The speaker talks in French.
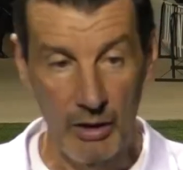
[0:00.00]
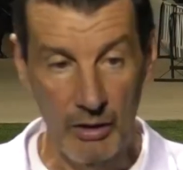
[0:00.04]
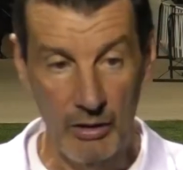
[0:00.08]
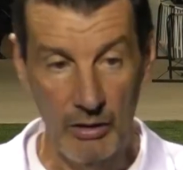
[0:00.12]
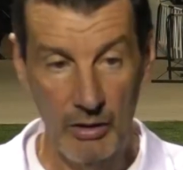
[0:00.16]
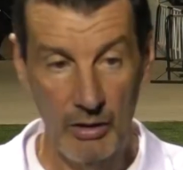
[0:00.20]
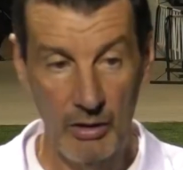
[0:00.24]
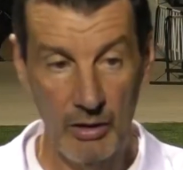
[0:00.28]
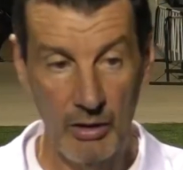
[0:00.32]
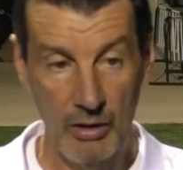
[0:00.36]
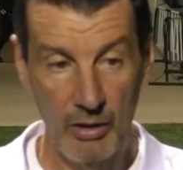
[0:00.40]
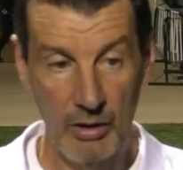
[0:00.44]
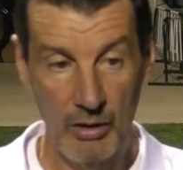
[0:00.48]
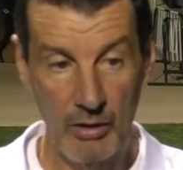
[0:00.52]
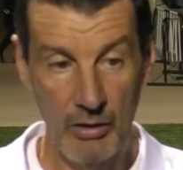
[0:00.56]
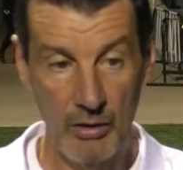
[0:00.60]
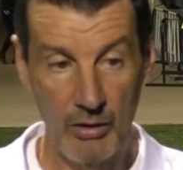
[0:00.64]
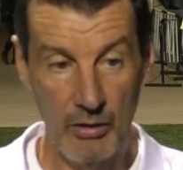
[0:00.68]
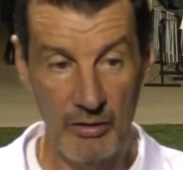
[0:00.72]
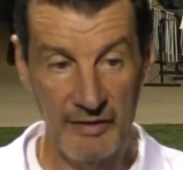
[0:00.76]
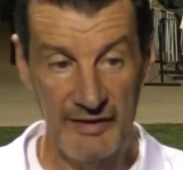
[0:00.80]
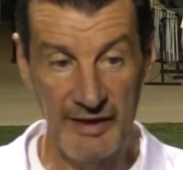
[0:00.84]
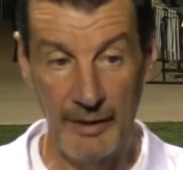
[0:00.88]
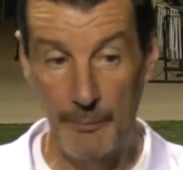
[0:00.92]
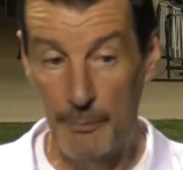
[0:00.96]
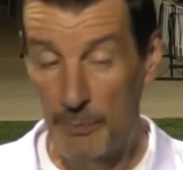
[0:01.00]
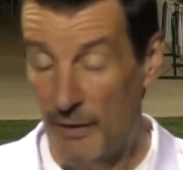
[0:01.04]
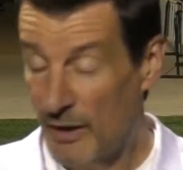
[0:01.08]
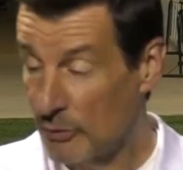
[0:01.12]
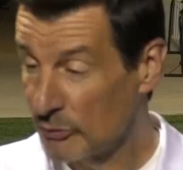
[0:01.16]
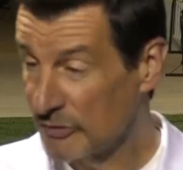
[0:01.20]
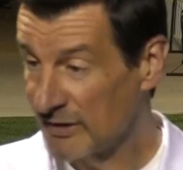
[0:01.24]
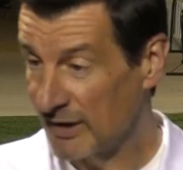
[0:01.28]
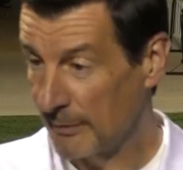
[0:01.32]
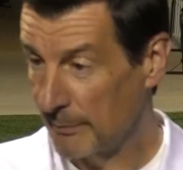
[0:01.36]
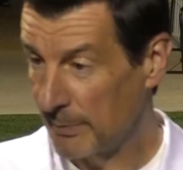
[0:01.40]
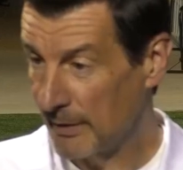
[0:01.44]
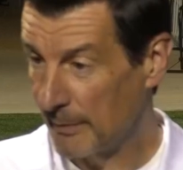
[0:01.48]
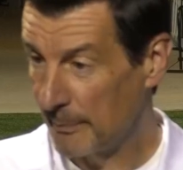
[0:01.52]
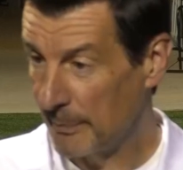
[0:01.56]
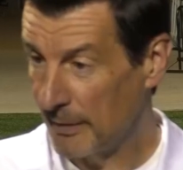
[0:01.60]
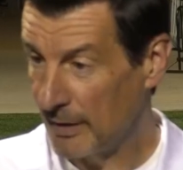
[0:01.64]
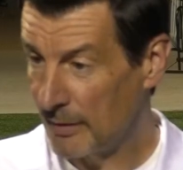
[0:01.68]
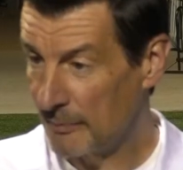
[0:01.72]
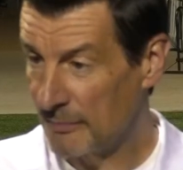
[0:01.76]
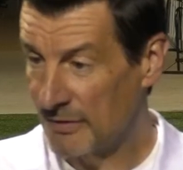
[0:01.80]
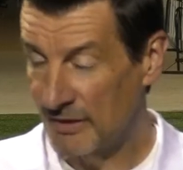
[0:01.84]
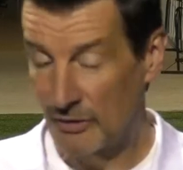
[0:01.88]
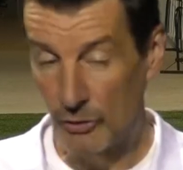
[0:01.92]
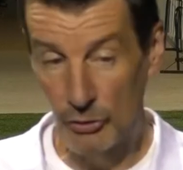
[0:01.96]
Euh, ça plaît ou ça plaît
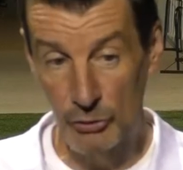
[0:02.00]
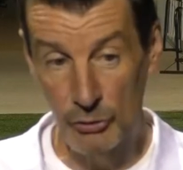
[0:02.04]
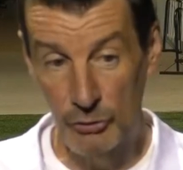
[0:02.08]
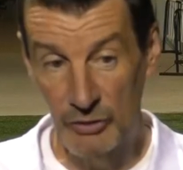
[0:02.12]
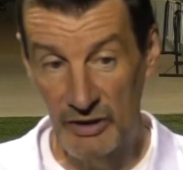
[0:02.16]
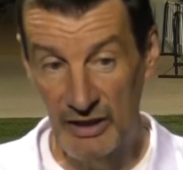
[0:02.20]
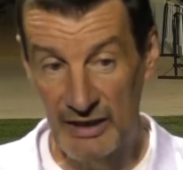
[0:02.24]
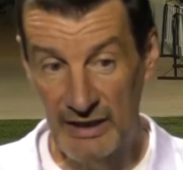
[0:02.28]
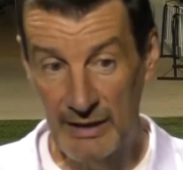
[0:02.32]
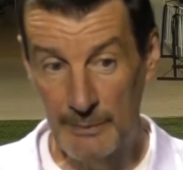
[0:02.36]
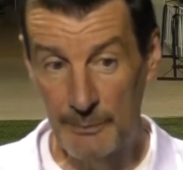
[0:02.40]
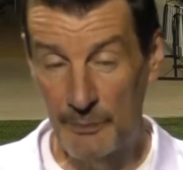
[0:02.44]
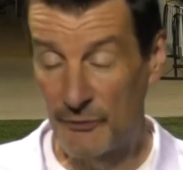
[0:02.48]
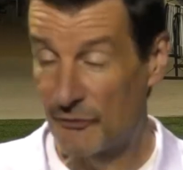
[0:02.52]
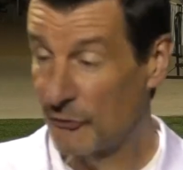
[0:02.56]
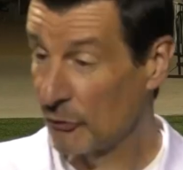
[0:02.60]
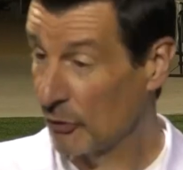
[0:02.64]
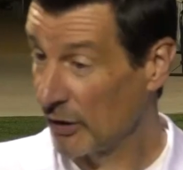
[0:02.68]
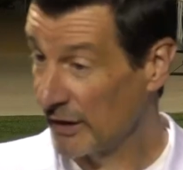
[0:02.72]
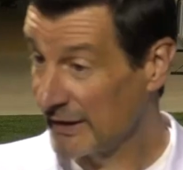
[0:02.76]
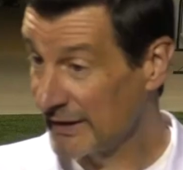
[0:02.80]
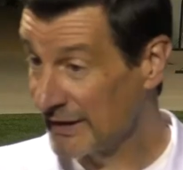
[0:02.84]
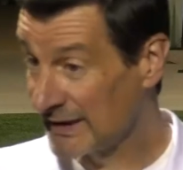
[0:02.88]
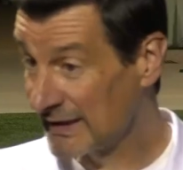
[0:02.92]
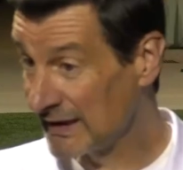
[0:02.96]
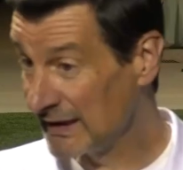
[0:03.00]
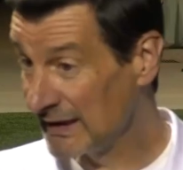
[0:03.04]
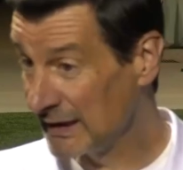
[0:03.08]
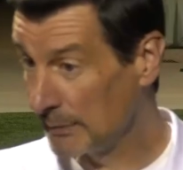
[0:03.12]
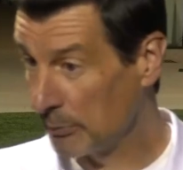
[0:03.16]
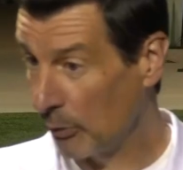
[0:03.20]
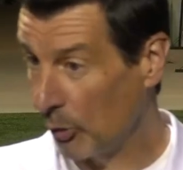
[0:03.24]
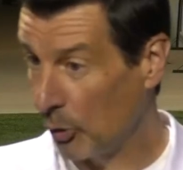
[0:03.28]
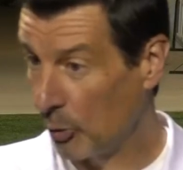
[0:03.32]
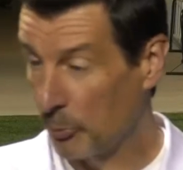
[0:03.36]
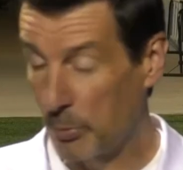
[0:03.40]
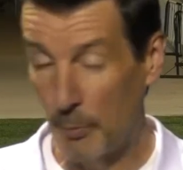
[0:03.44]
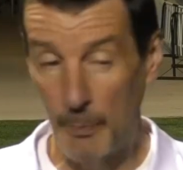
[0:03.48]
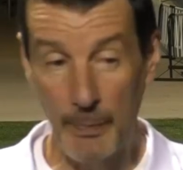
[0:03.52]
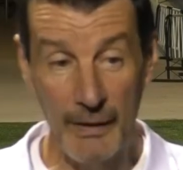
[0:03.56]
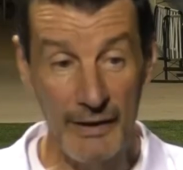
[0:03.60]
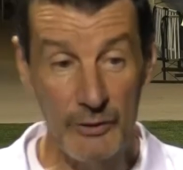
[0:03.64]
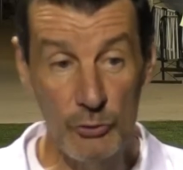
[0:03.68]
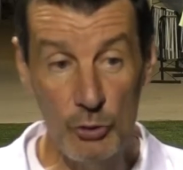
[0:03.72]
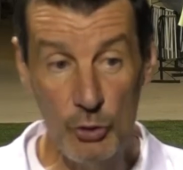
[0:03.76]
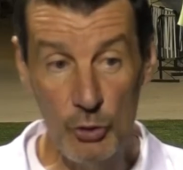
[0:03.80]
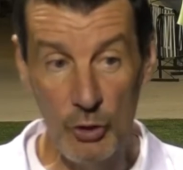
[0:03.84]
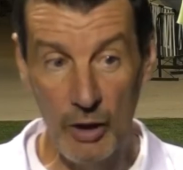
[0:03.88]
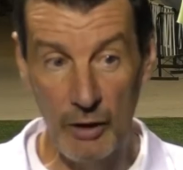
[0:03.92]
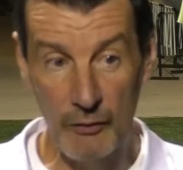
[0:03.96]
pas, mais dans une équipe, il faut un équilibre. On ne peut
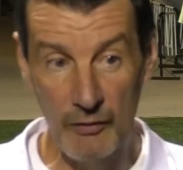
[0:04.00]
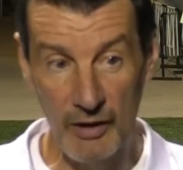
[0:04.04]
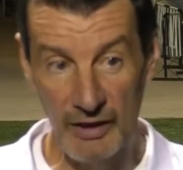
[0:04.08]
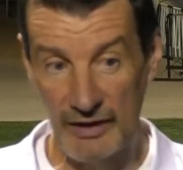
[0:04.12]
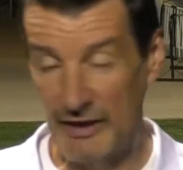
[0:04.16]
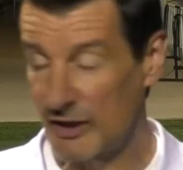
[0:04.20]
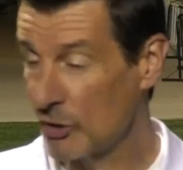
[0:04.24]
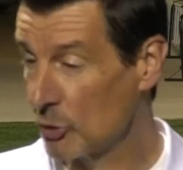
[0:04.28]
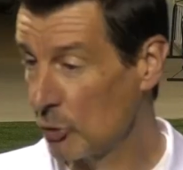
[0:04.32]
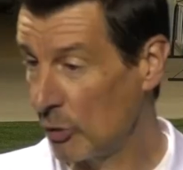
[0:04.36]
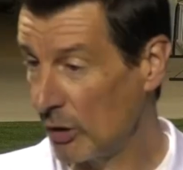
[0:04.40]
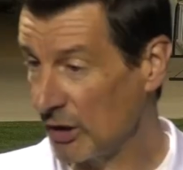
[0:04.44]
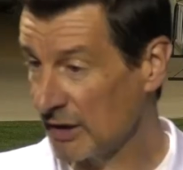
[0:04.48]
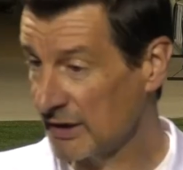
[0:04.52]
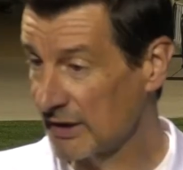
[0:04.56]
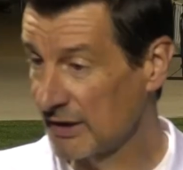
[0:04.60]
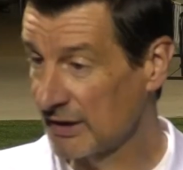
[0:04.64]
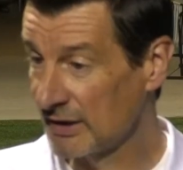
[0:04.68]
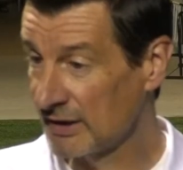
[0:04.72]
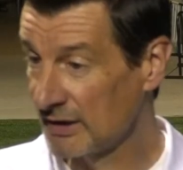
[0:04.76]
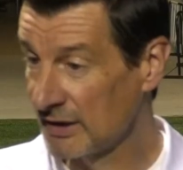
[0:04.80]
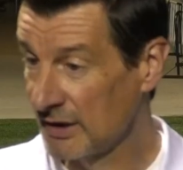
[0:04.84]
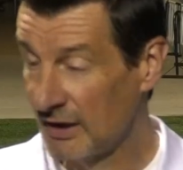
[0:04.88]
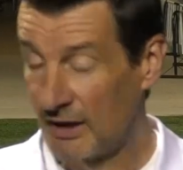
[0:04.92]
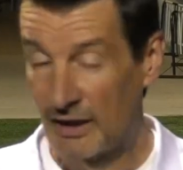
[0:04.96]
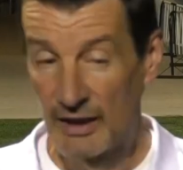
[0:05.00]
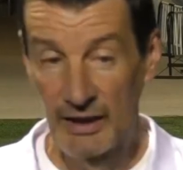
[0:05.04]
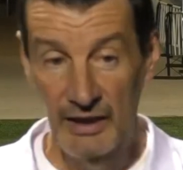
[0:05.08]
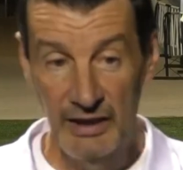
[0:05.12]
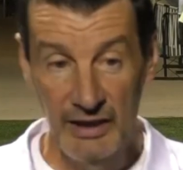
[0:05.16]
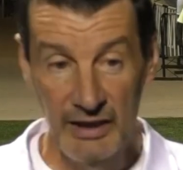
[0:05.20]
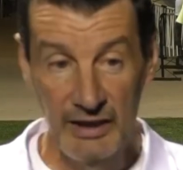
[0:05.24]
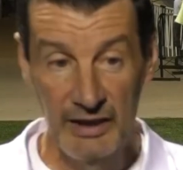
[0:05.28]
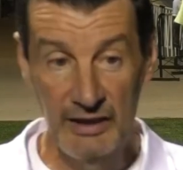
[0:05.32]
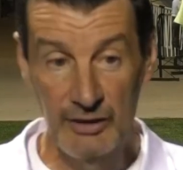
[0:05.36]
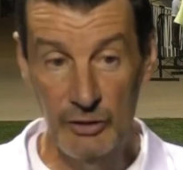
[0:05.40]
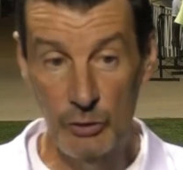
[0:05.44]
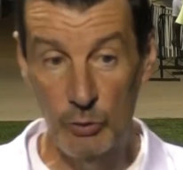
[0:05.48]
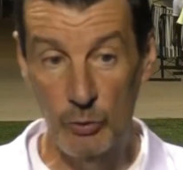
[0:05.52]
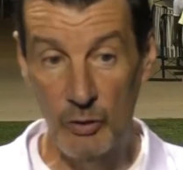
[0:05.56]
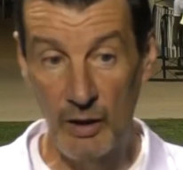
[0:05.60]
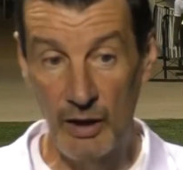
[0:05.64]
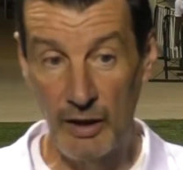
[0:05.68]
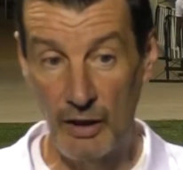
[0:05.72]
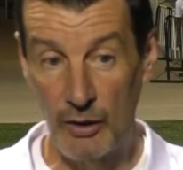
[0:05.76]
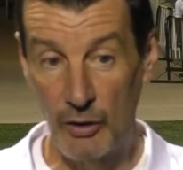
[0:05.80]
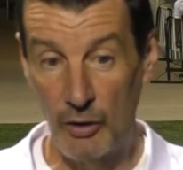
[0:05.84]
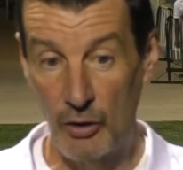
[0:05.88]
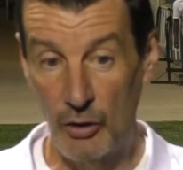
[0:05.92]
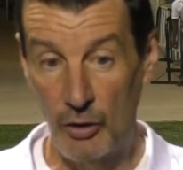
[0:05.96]
pas toujours avoir des joueurs qui, qui,
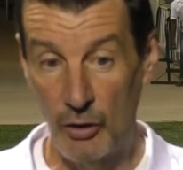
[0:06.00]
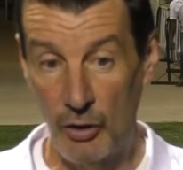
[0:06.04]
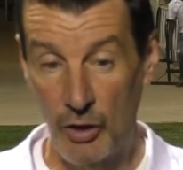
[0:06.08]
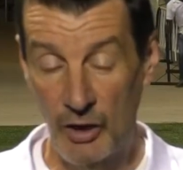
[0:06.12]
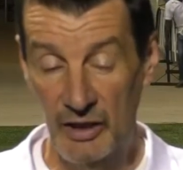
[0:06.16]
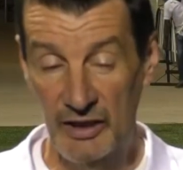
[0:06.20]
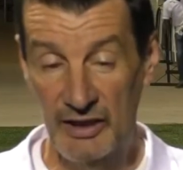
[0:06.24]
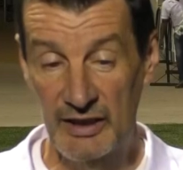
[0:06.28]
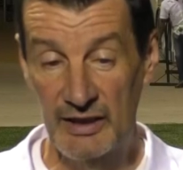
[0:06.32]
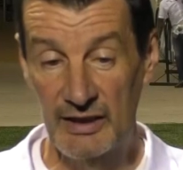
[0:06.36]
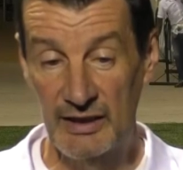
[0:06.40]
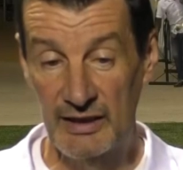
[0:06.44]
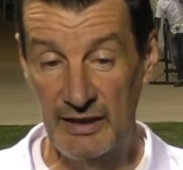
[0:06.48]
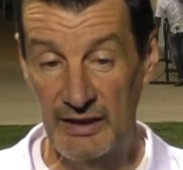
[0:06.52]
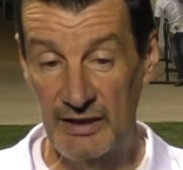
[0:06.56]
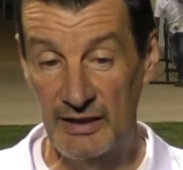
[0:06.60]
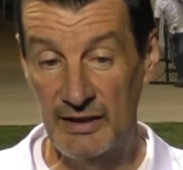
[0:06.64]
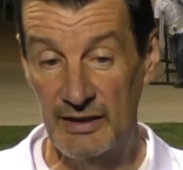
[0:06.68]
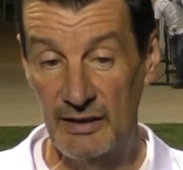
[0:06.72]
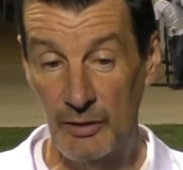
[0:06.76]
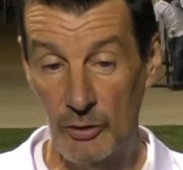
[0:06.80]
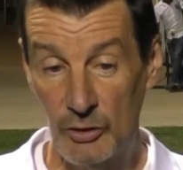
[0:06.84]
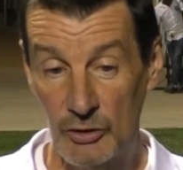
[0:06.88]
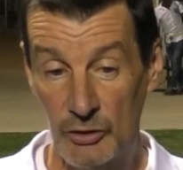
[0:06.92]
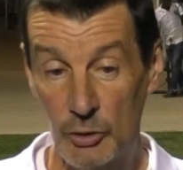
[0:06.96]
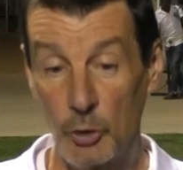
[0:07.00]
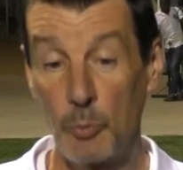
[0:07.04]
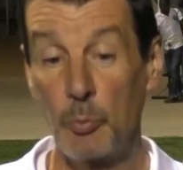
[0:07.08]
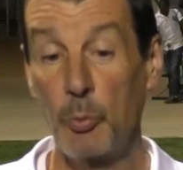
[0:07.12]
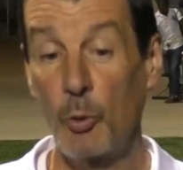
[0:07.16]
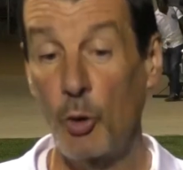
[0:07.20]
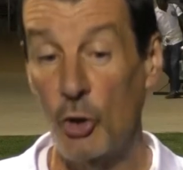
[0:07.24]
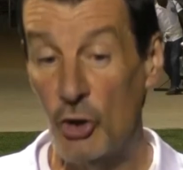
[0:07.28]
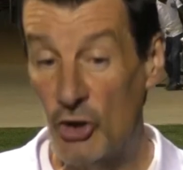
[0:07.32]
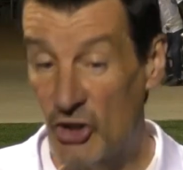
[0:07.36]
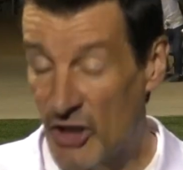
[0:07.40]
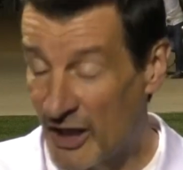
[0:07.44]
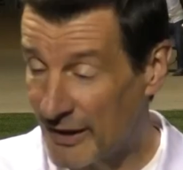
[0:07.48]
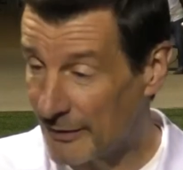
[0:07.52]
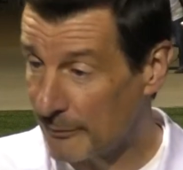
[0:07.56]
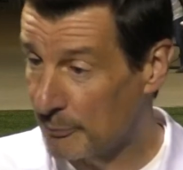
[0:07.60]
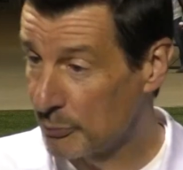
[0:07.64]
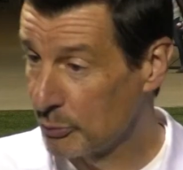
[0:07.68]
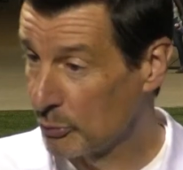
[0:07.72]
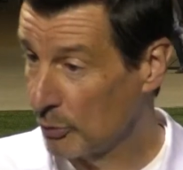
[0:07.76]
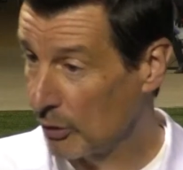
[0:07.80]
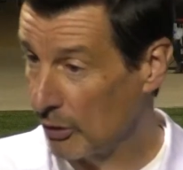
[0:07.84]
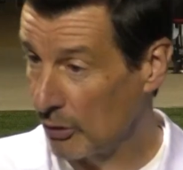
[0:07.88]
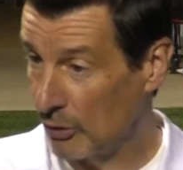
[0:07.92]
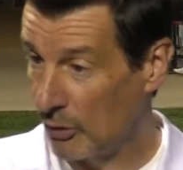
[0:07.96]
euh, euh, se projettent
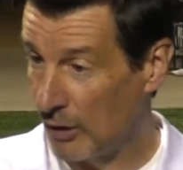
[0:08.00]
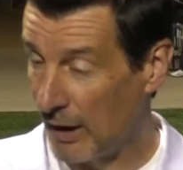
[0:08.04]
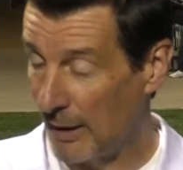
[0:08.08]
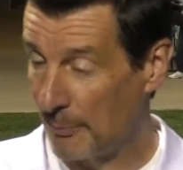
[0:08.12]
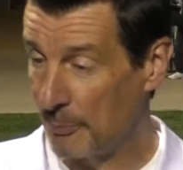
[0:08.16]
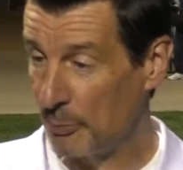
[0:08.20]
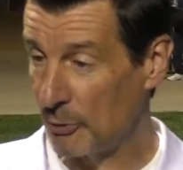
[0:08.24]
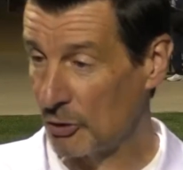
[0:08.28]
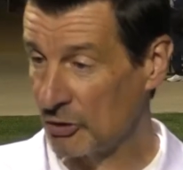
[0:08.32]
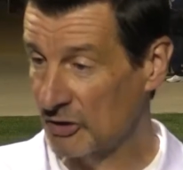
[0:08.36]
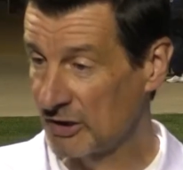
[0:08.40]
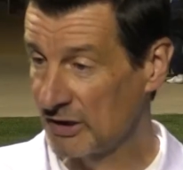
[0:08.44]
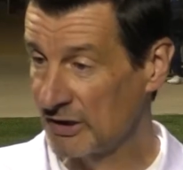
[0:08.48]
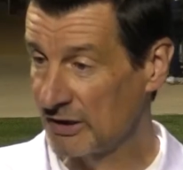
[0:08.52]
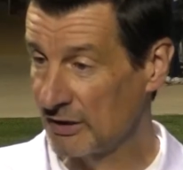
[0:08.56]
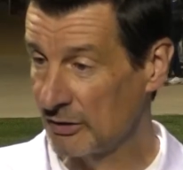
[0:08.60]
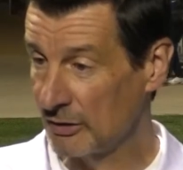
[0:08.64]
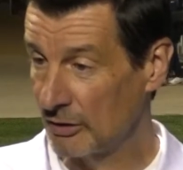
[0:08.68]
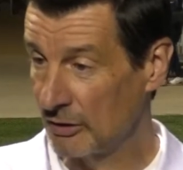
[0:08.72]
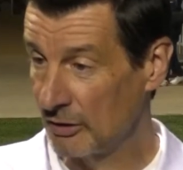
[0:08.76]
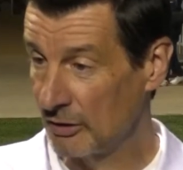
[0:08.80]
pour apporter